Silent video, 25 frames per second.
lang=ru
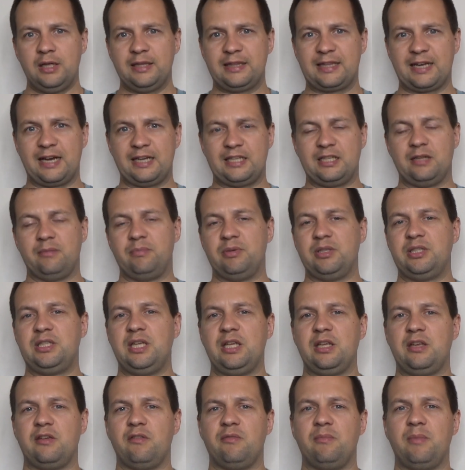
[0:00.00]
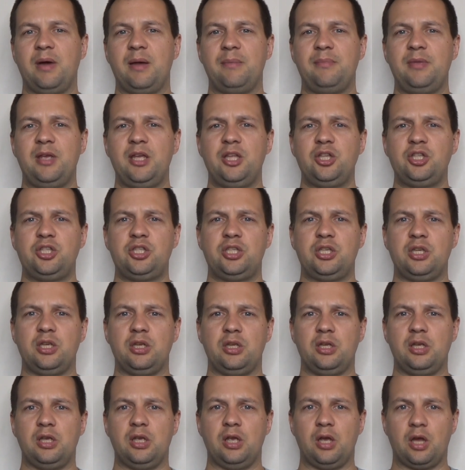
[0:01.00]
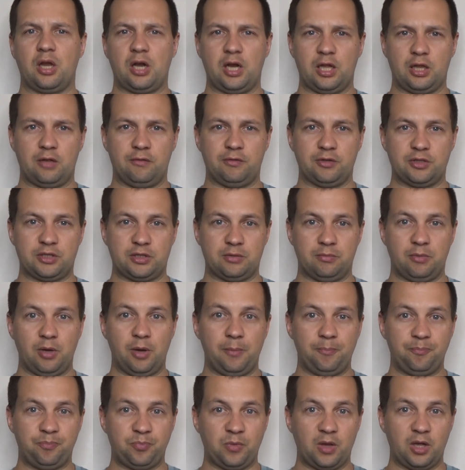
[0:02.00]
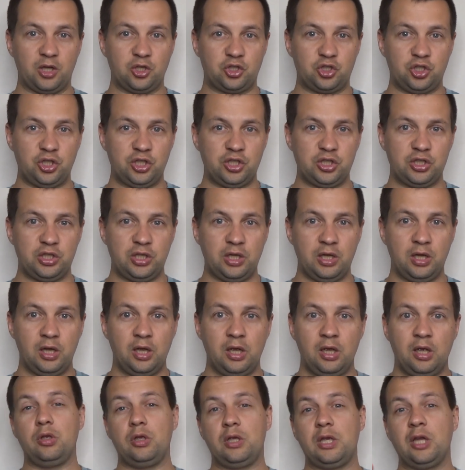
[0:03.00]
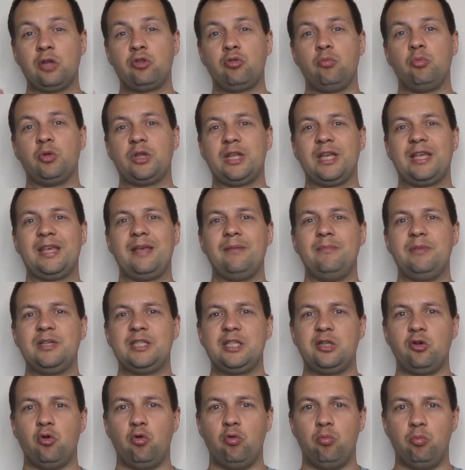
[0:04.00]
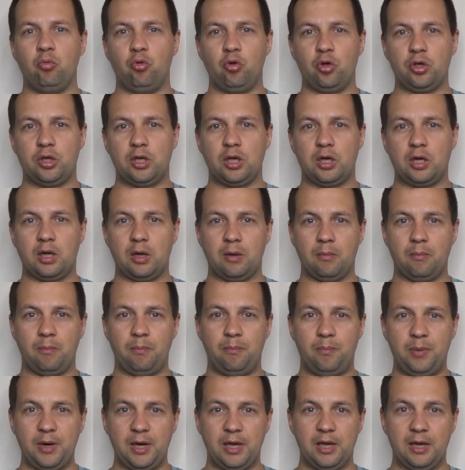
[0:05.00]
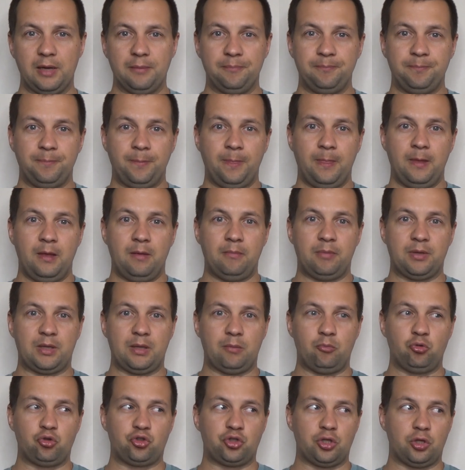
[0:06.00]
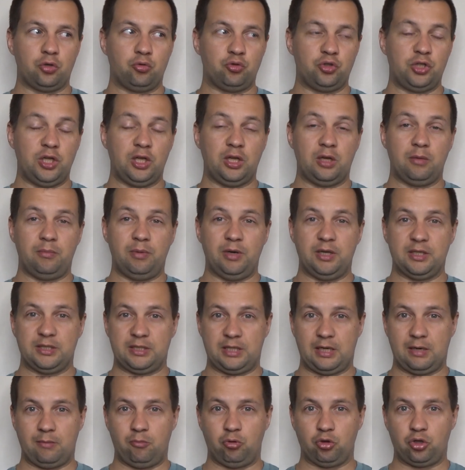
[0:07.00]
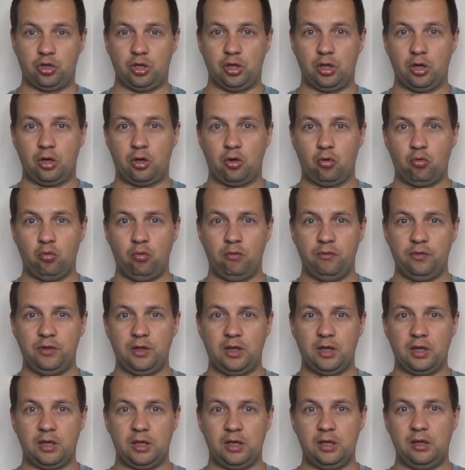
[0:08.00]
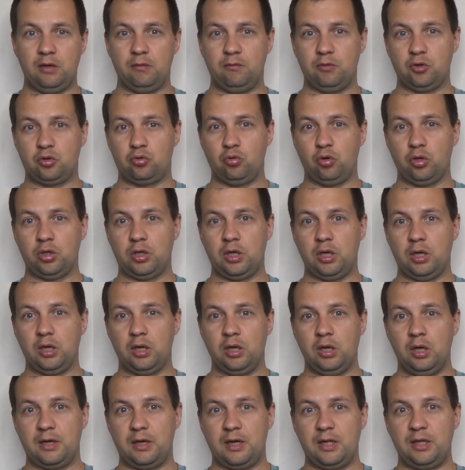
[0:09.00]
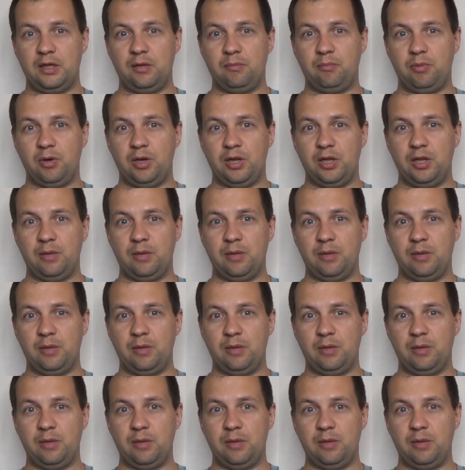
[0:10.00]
тратил бы деньги в моменте и радовался бы жизни. И я думаю, такие мысли у многих были потому что ну, деньги были заработаны кровно, и в итоге они были